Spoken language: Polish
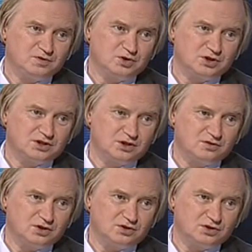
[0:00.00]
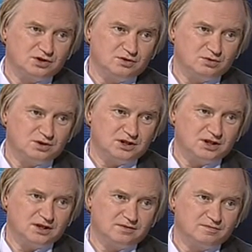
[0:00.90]
że skoro
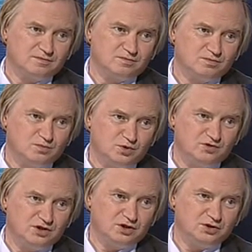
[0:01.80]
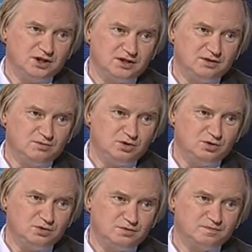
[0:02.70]
Konstytucja mówi o jednym
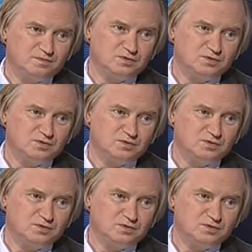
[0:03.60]
dniu,